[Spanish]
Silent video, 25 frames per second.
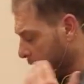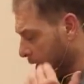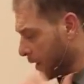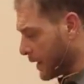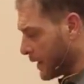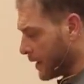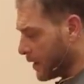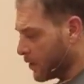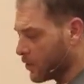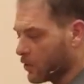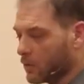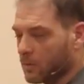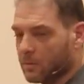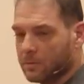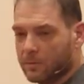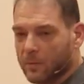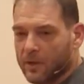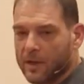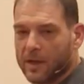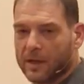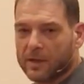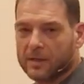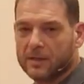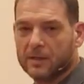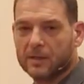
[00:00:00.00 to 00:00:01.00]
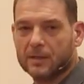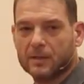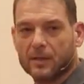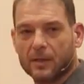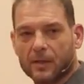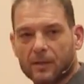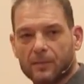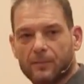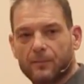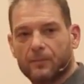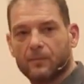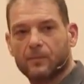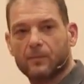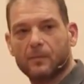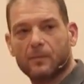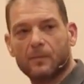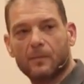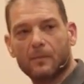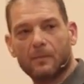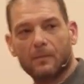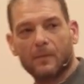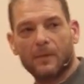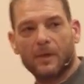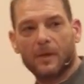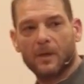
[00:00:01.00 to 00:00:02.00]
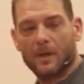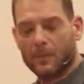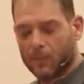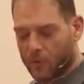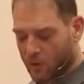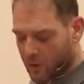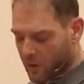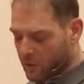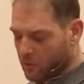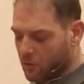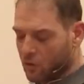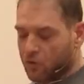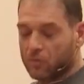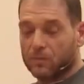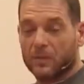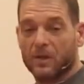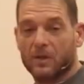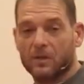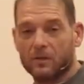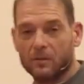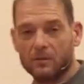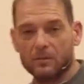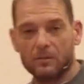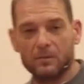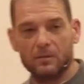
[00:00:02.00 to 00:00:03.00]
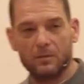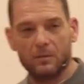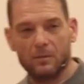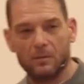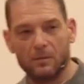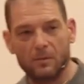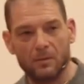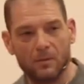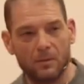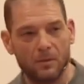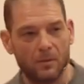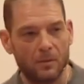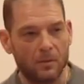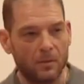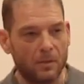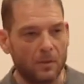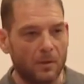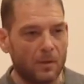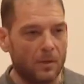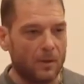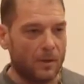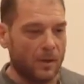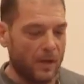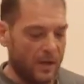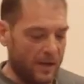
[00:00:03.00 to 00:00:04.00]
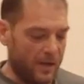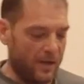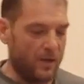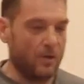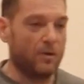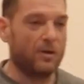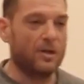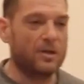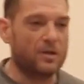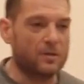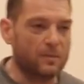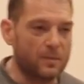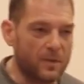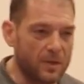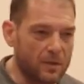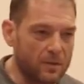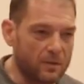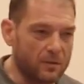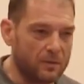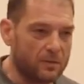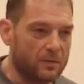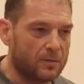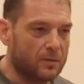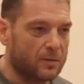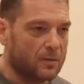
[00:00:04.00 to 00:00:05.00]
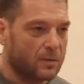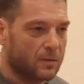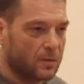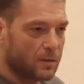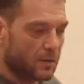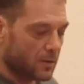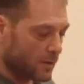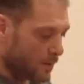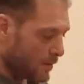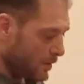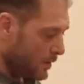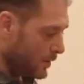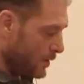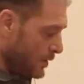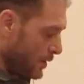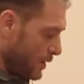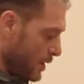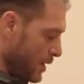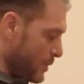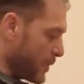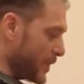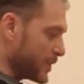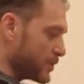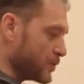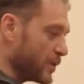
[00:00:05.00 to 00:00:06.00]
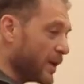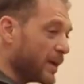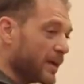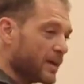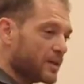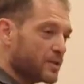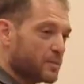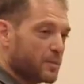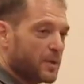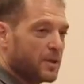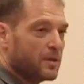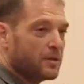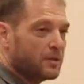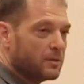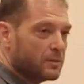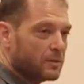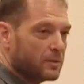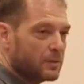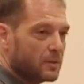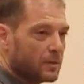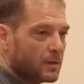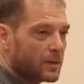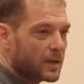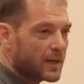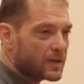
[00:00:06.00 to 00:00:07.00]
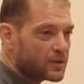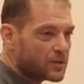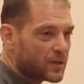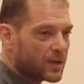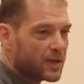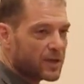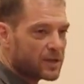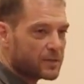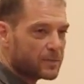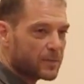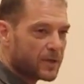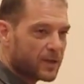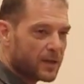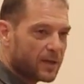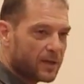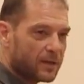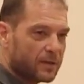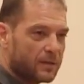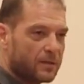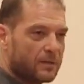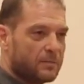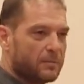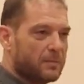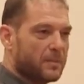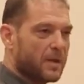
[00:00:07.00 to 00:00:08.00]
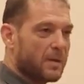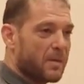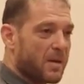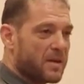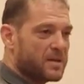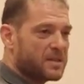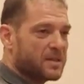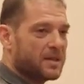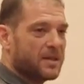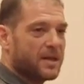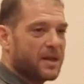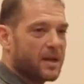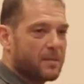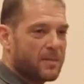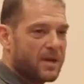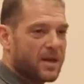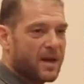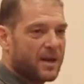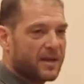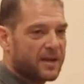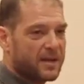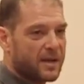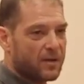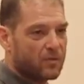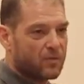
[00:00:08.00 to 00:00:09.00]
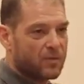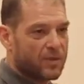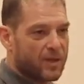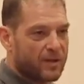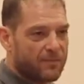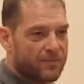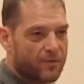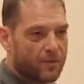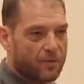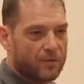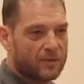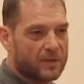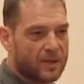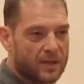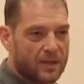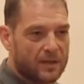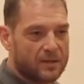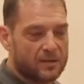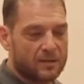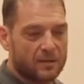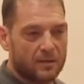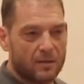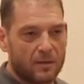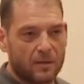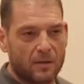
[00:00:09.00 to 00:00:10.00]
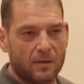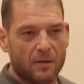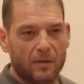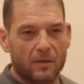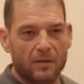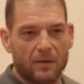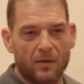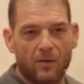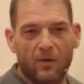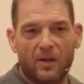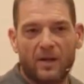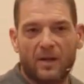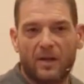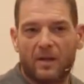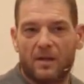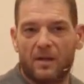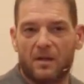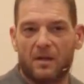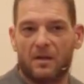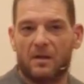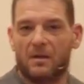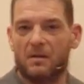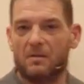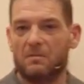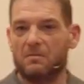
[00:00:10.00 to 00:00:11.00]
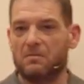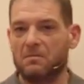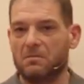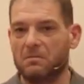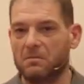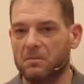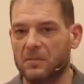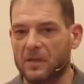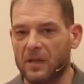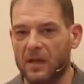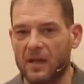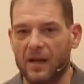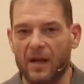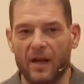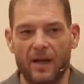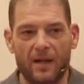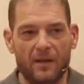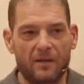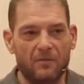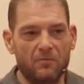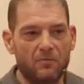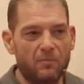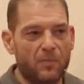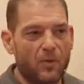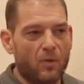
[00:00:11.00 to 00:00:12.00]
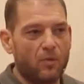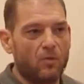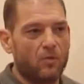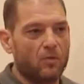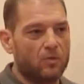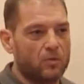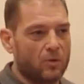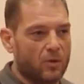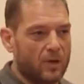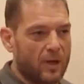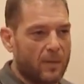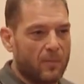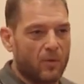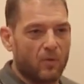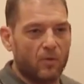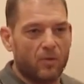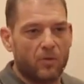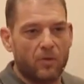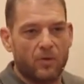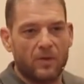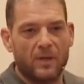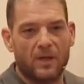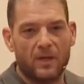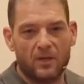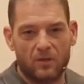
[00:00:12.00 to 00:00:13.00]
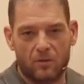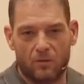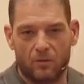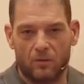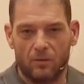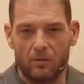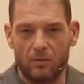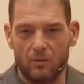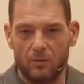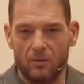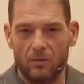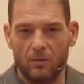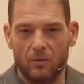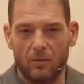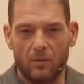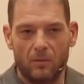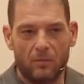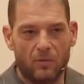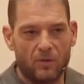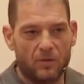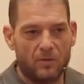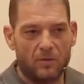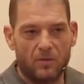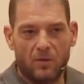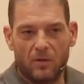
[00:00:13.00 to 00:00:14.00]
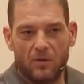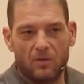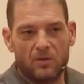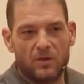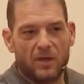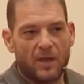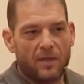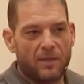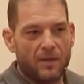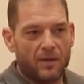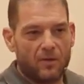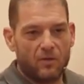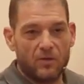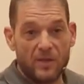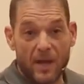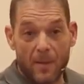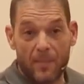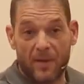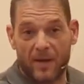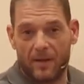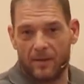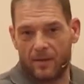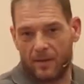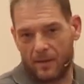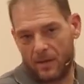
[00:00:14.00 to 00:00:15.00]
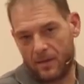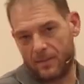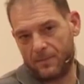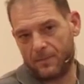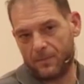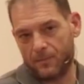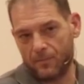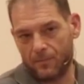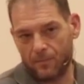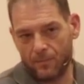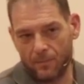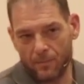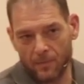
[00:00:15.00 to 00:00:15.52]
¿qué carajo? Voy a resistir. El proyecto es mío, el guión es mío, el personaje es mío, la historia es mía, me va a enseñar a mí alguien a cruzar fronteras, tengo que delegar en un productor la producción de esto. Pues si no sé hacerlo, ya aprenderé.